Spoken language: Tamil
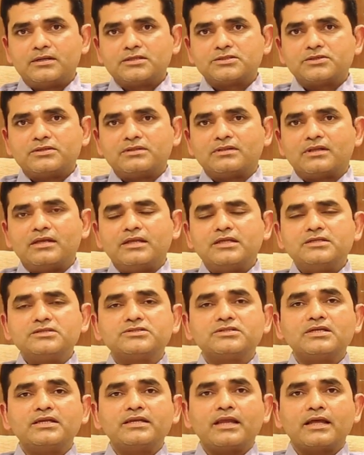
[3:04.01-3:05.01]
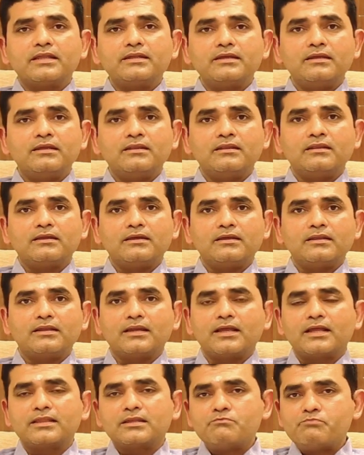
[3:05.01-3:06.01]
ஸோ இந்த இன்சுலின் அது இந்த இது
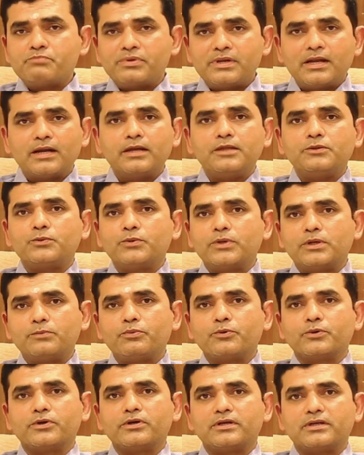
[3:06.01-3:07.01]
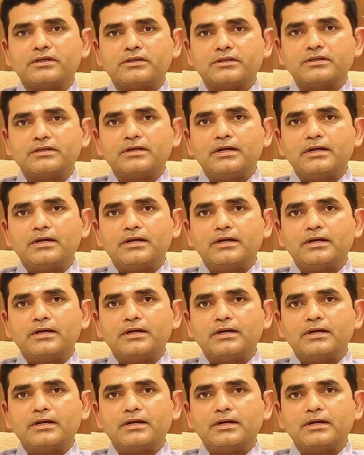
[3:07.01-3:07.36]
எல்லாத்தையும் பின்னாடி தூக்கி போட்டுட்டு